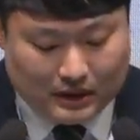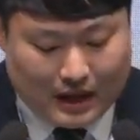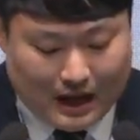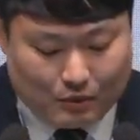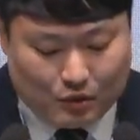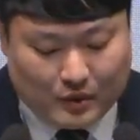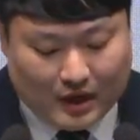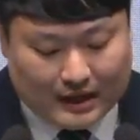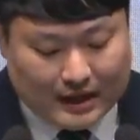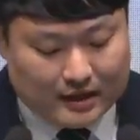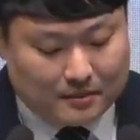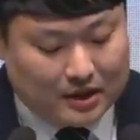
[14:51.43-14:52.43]
하물며
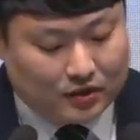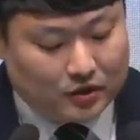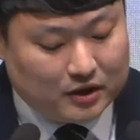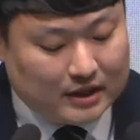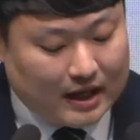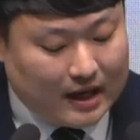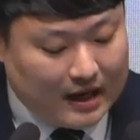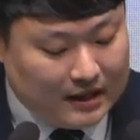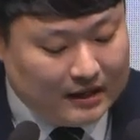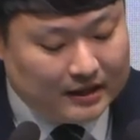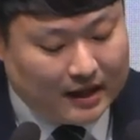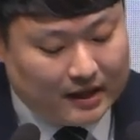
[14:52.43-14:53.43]
하나님의 선지자
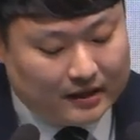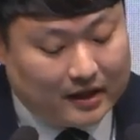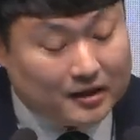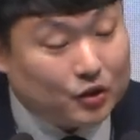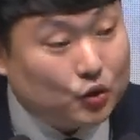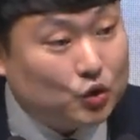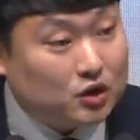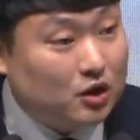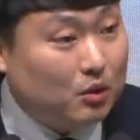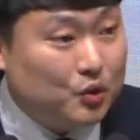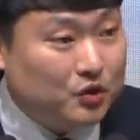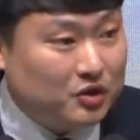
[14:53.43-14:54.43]
엘리사에 대해서도
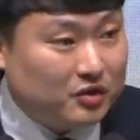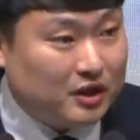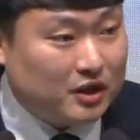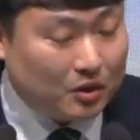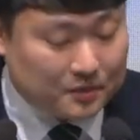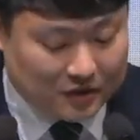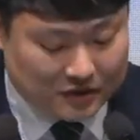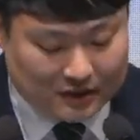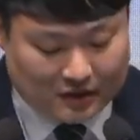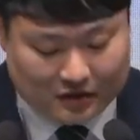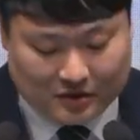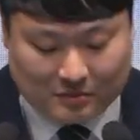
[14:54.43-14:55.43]
들어본 적이 없었을
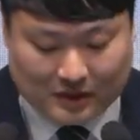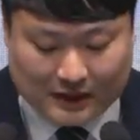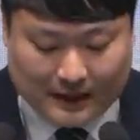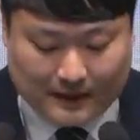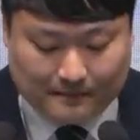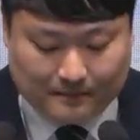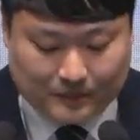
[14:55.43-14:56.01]
것입니다.